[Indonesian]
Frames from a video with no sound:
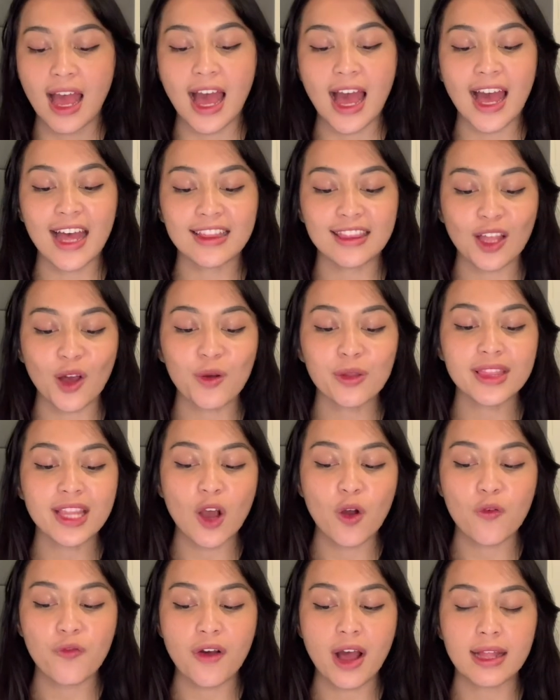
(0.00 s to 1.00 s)
Atau
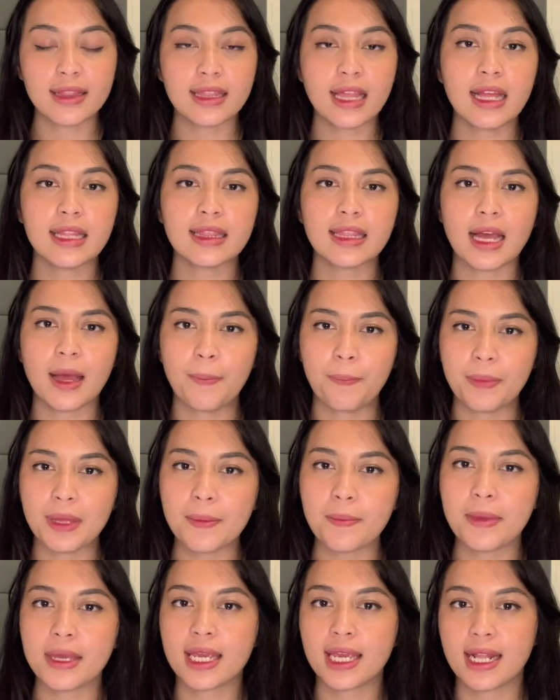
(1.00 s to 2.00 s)
tahu fakta
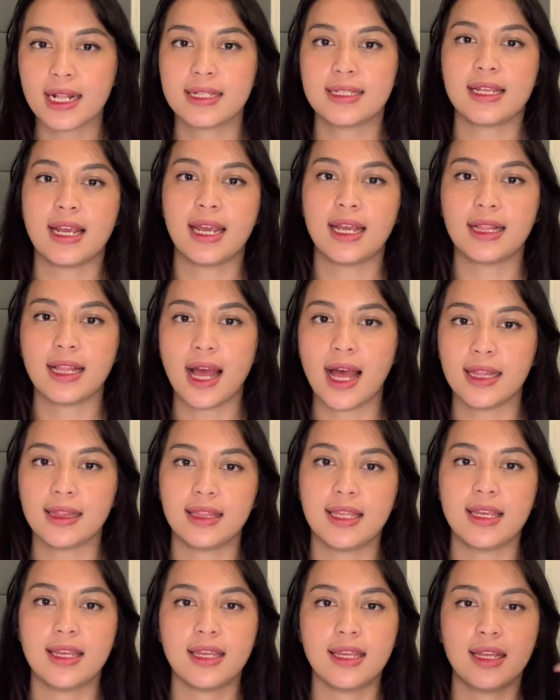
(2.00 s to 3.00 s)
tapi bikin sakit
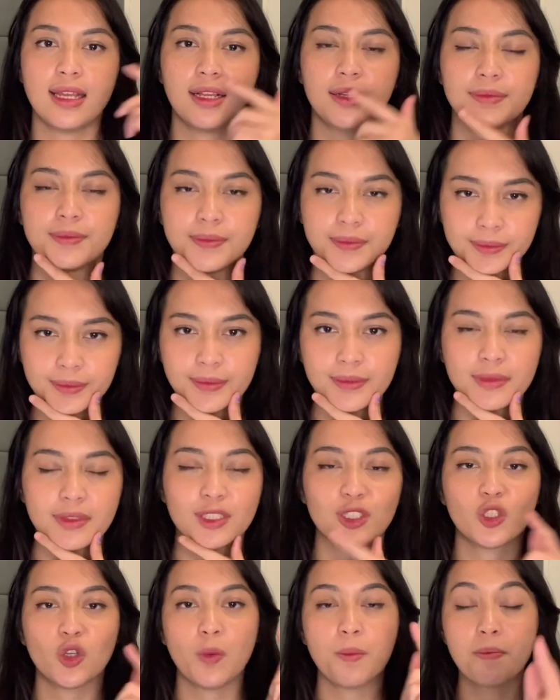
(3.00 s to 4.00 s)
hati
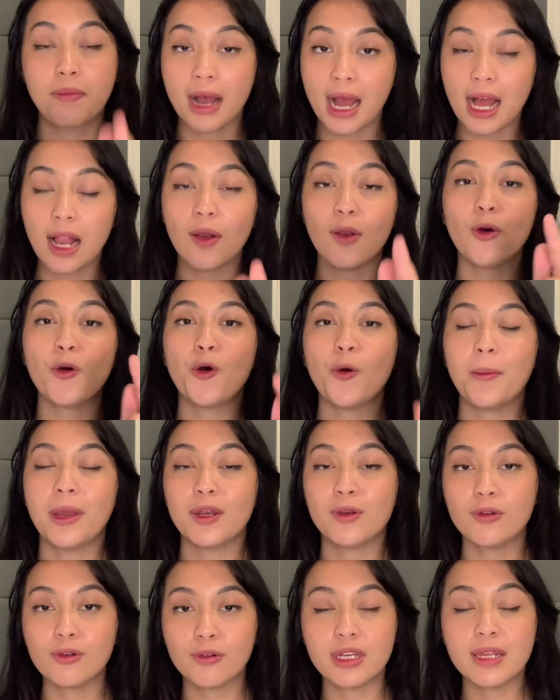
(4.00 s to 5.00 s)
Hmm, coba lo
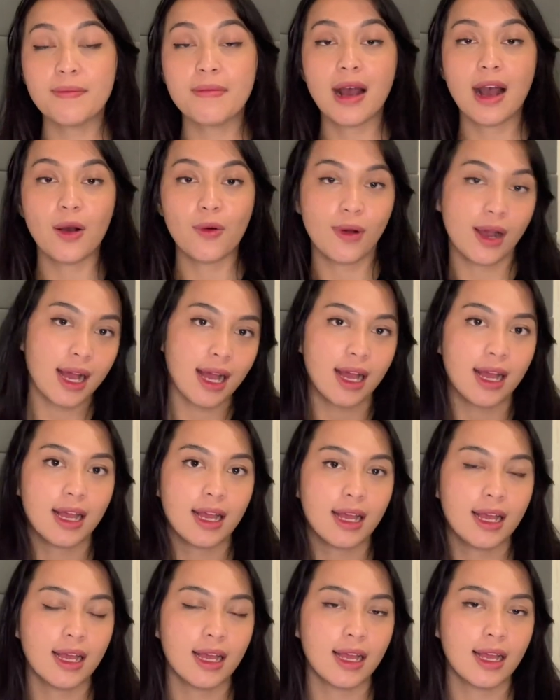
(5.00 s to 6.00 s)
komen dulu di
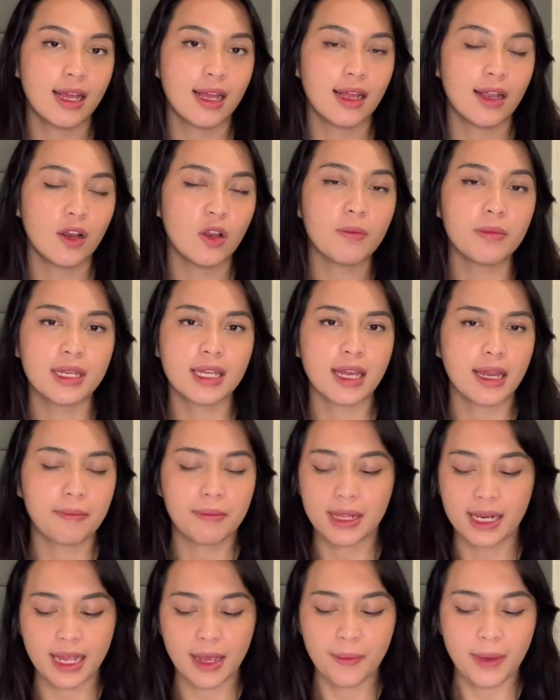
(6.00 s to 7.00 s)
bawah lo
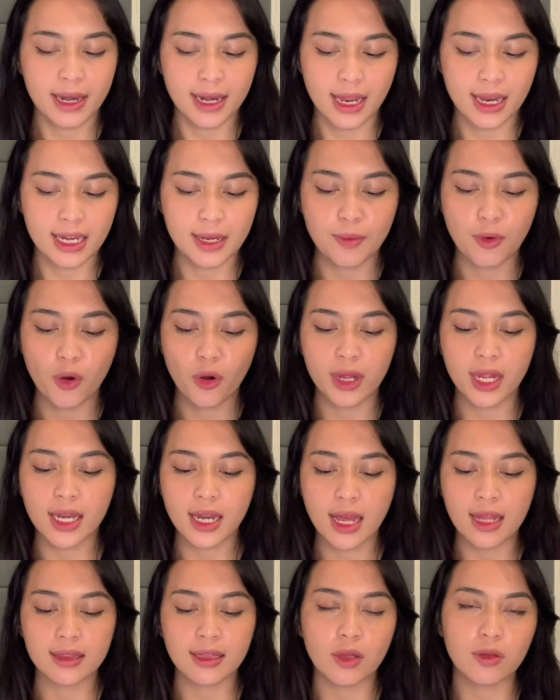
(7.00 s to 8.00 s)
mendingan milih yang mana
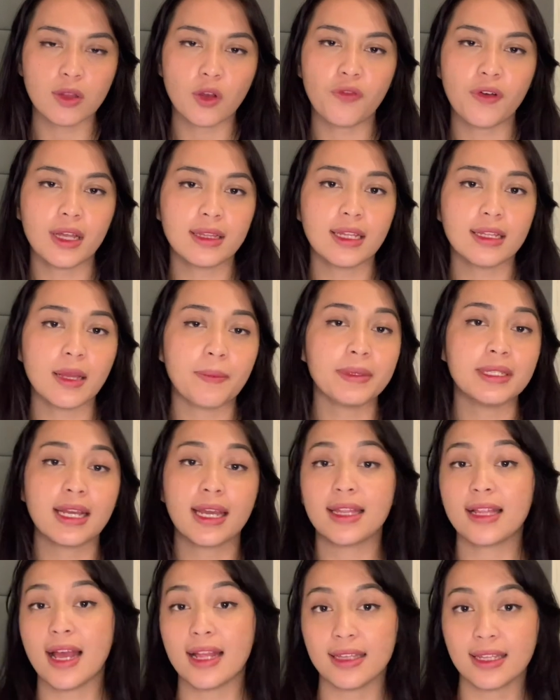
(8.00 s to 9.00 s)
dibohongin atau tau fakta tapi
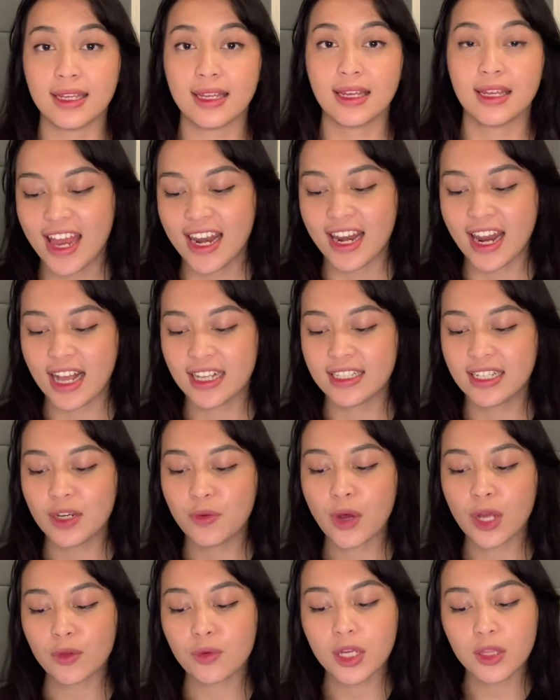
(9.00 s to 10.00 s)
sakit hati nah
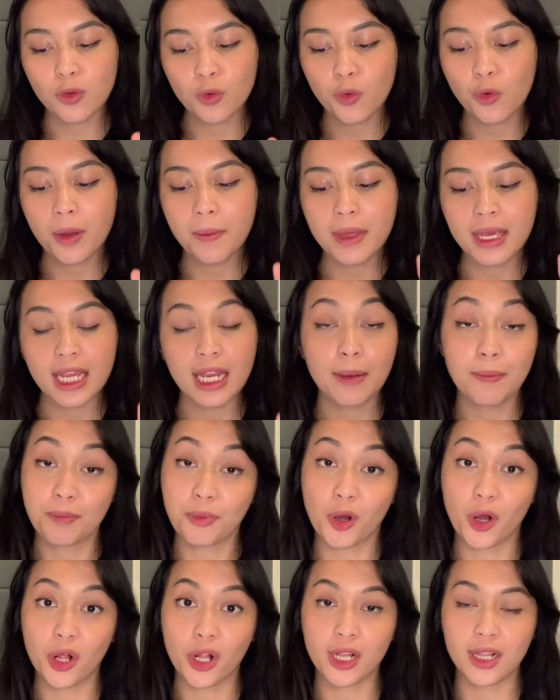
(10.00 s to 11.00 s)
jadi waktu itu gue bikin
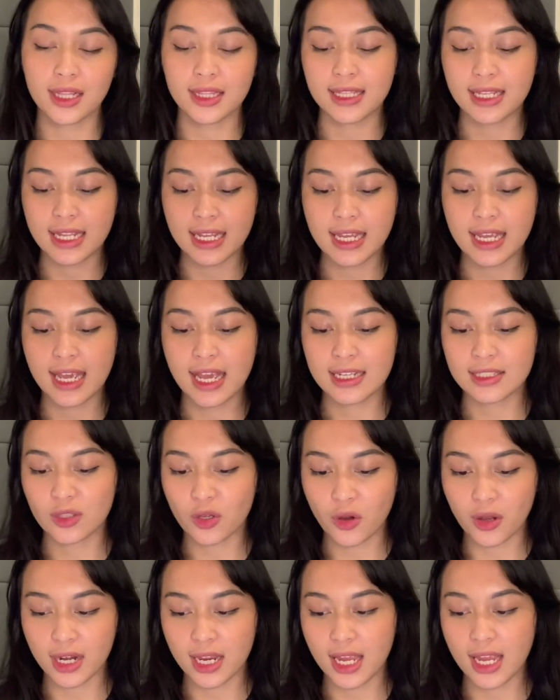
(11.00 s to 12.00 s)
poll di IG
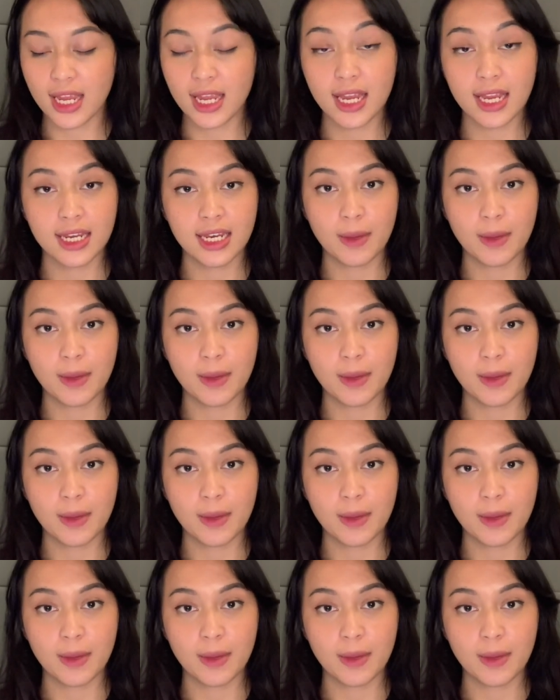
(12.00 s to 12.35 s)
story ini